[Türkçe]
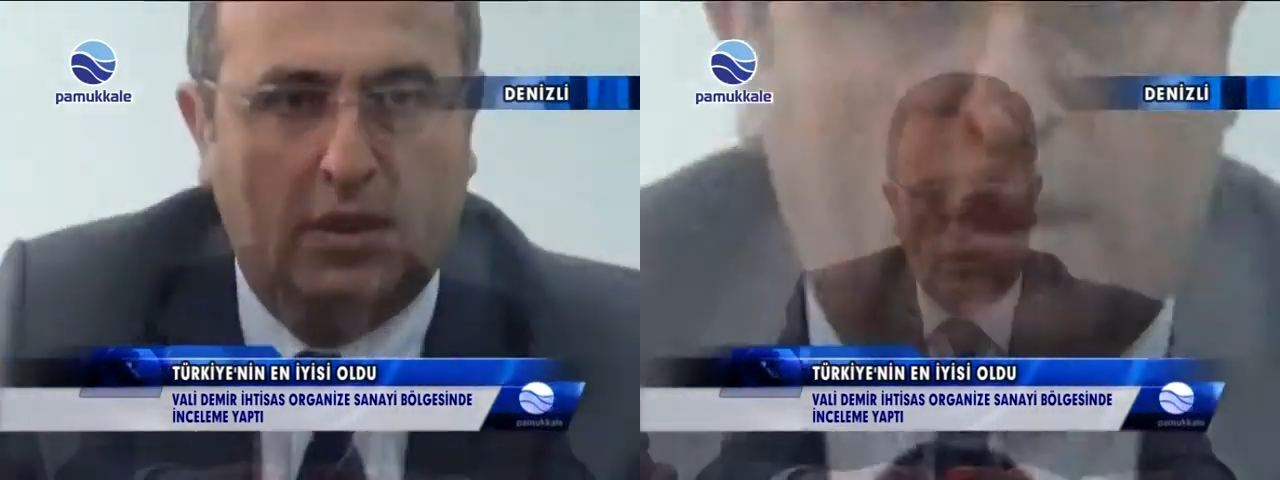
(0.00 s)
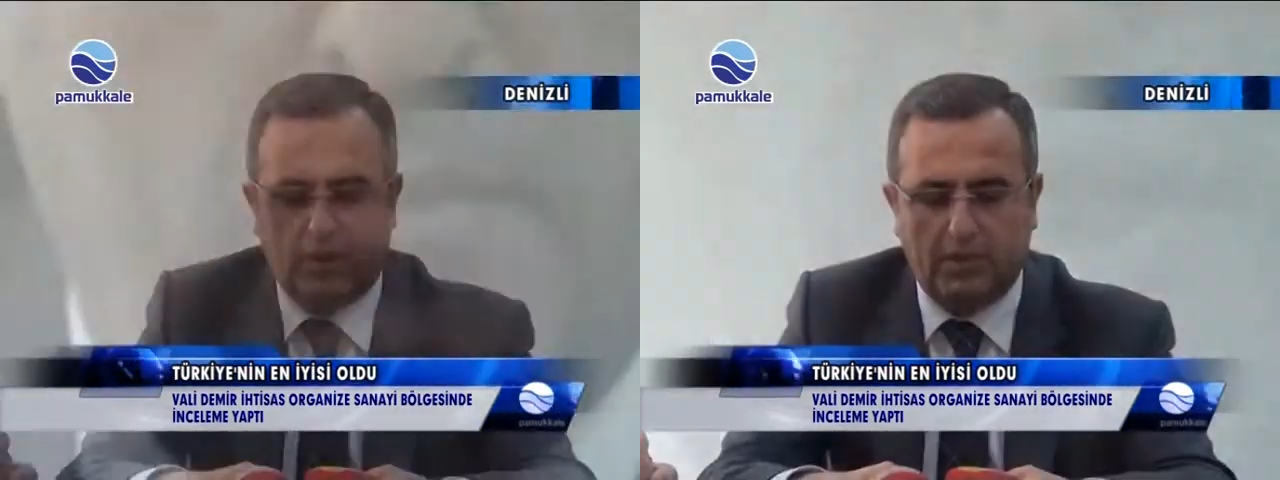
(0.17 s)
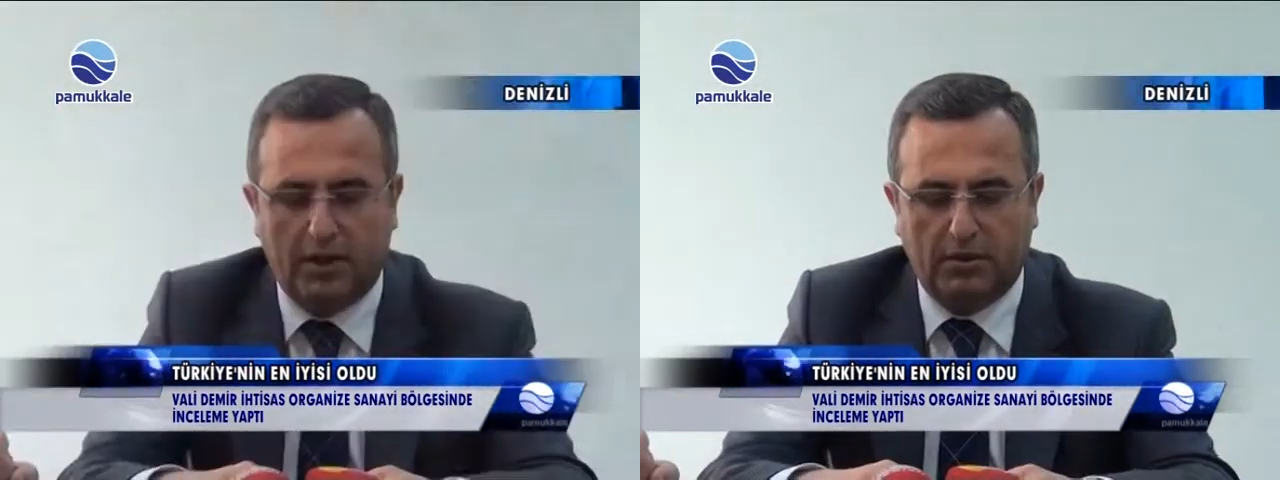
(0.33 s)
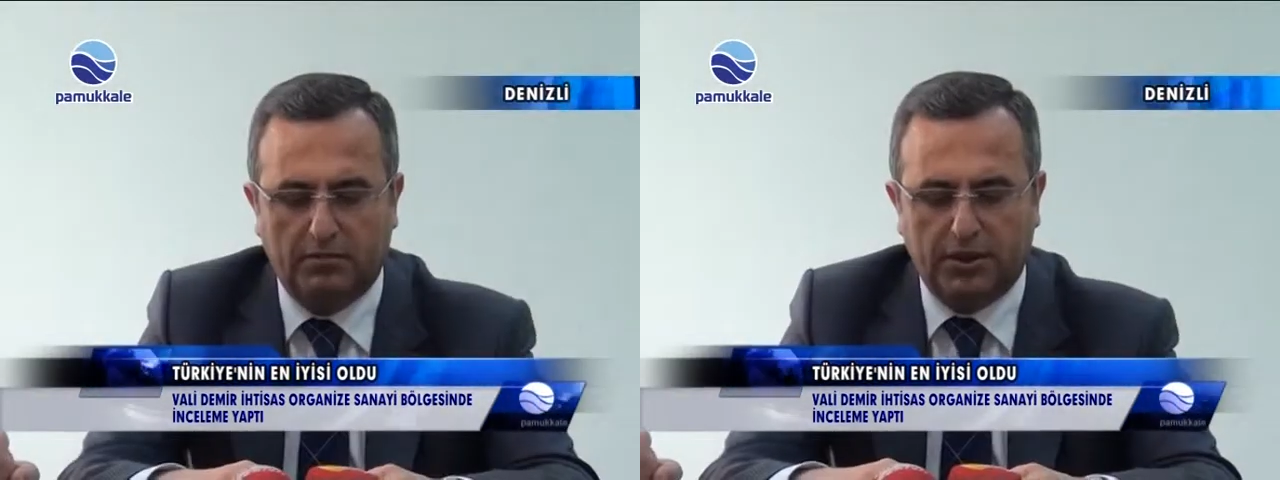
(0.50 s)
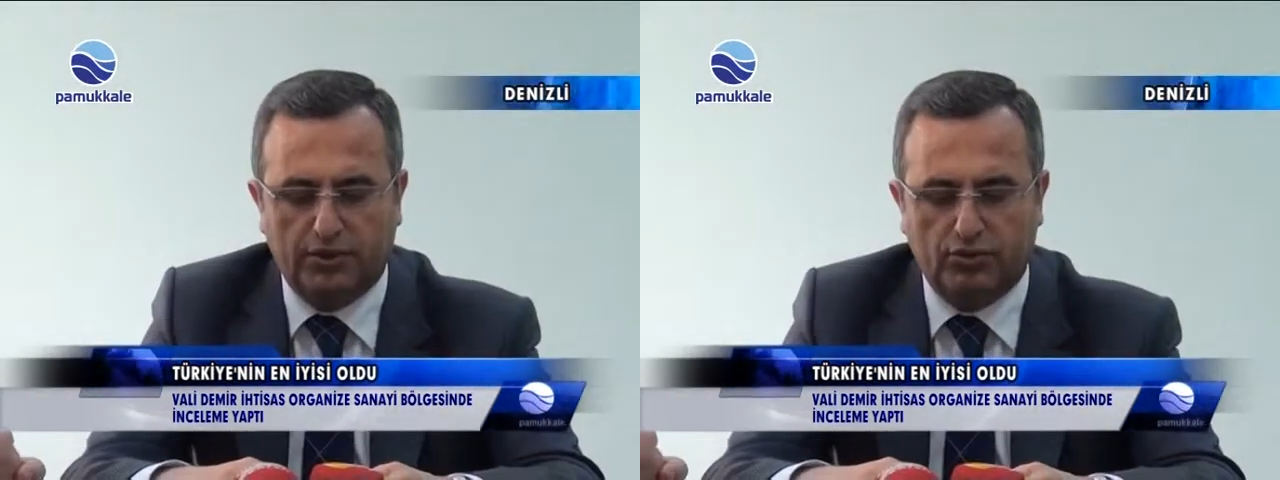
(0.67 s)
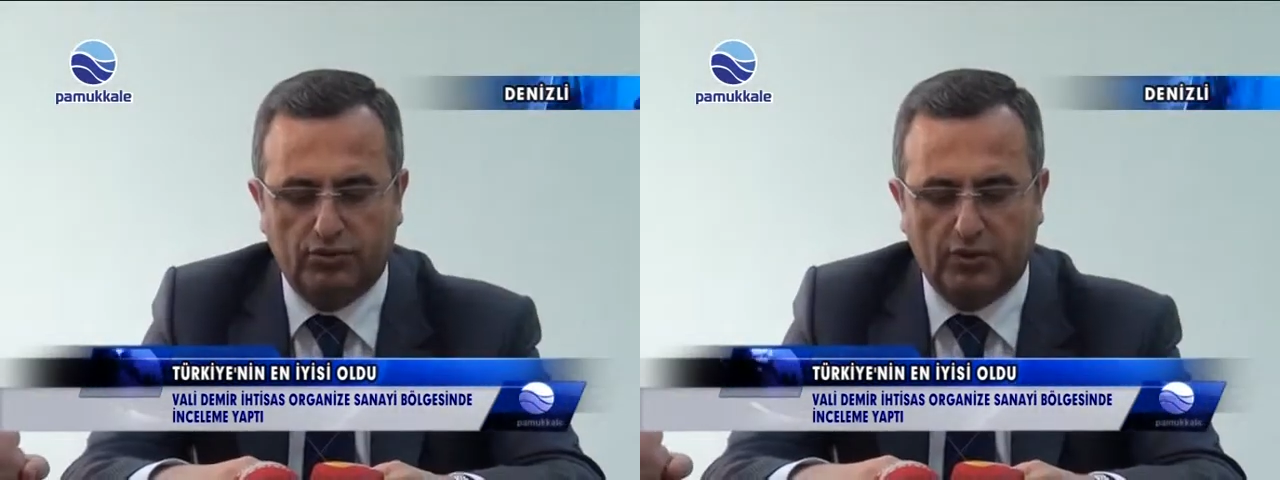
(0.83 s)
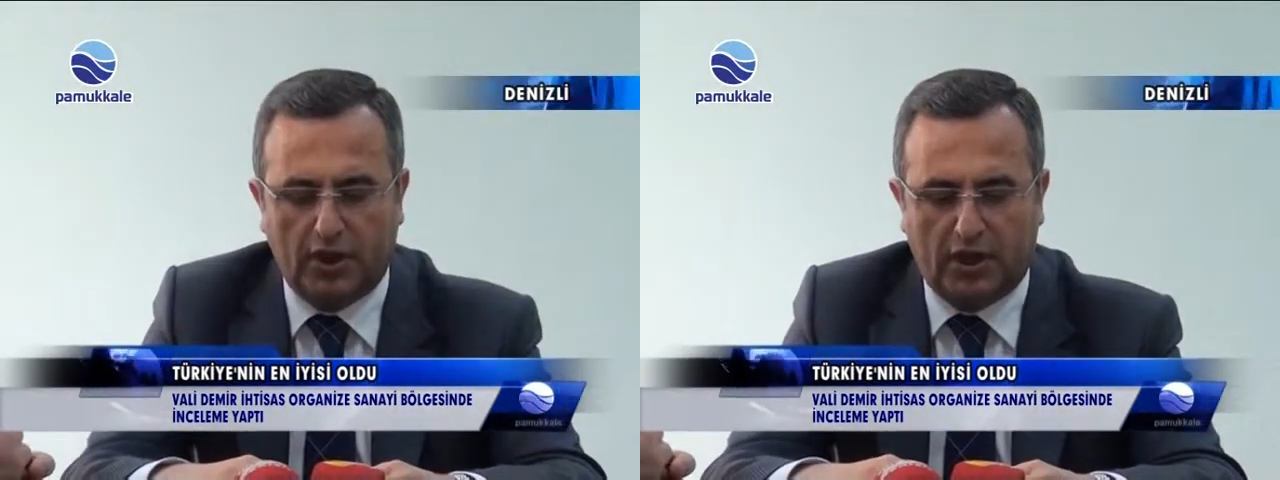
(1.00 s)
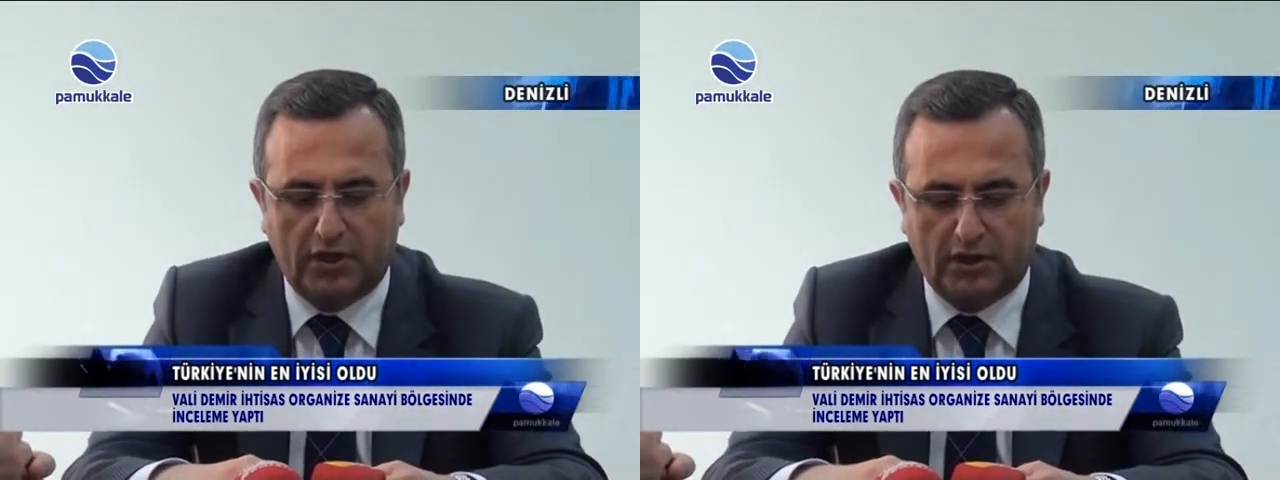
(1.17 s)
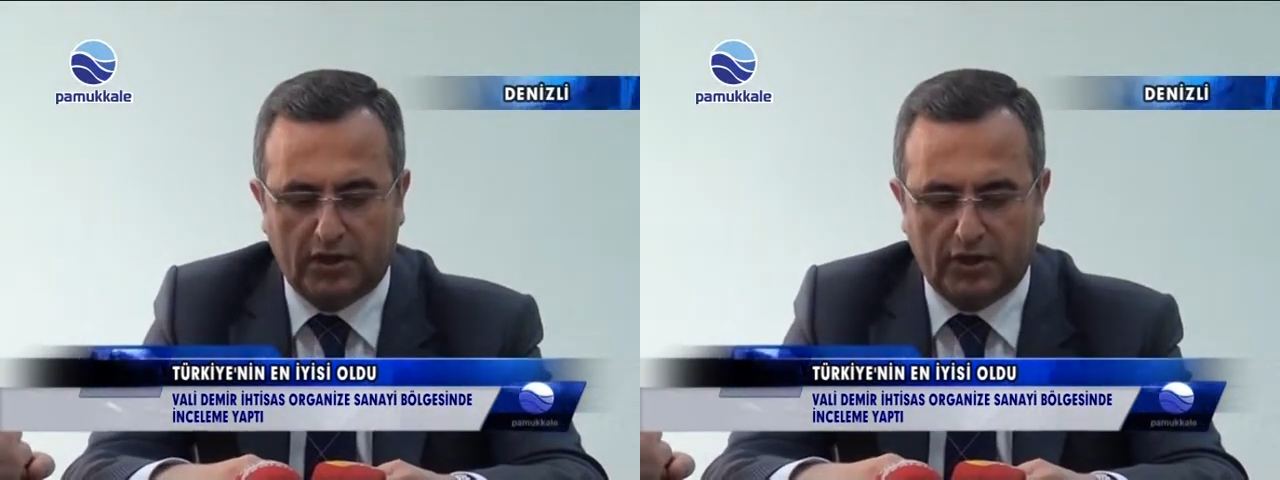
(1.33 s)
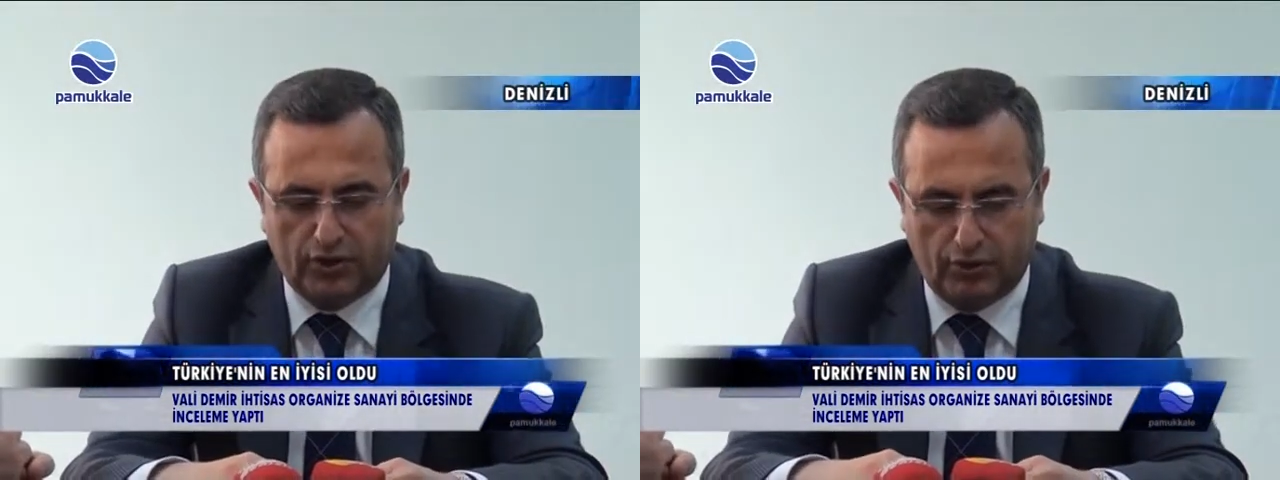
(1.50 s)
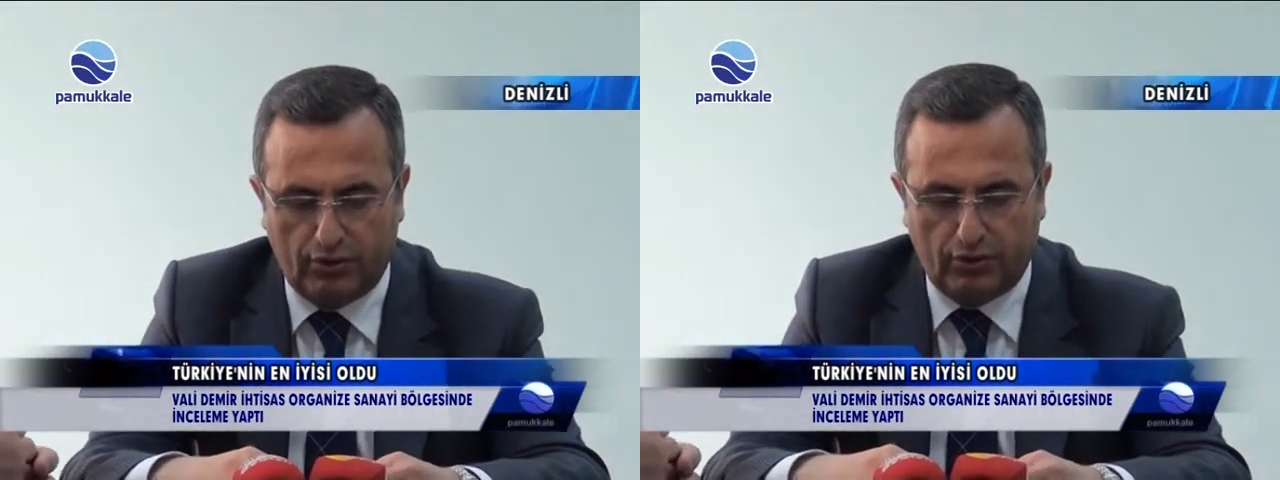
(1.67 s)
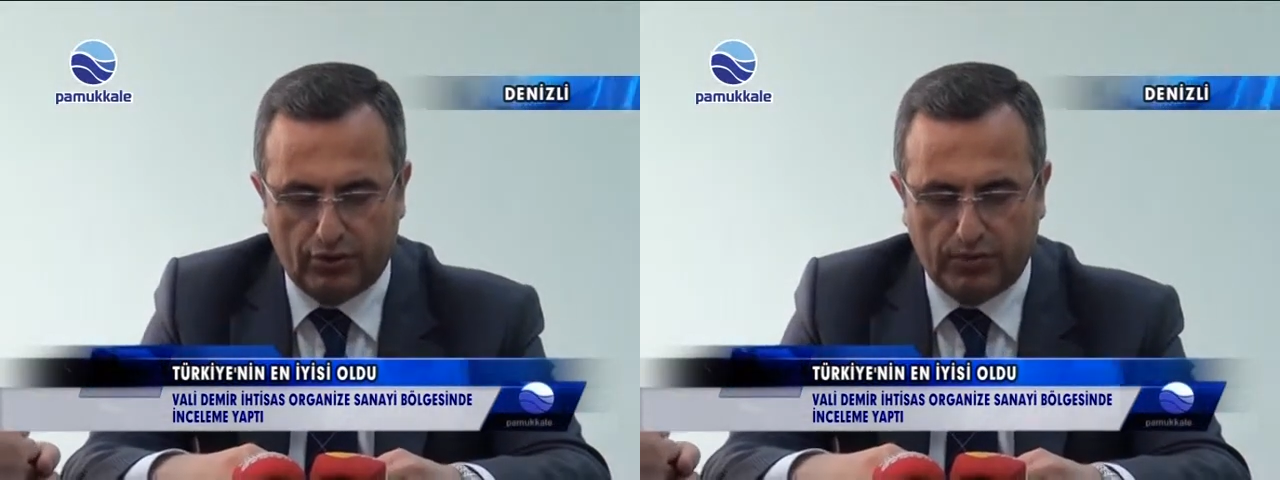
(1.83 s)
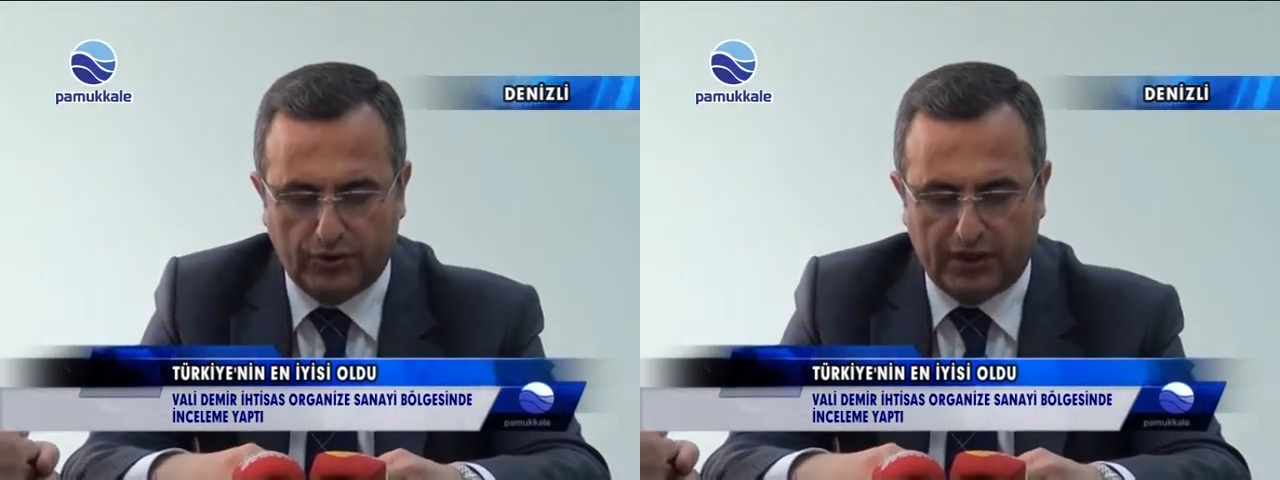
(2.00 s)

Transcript: Ama, Ama biz şunu rahatlıkla söylüyoruz.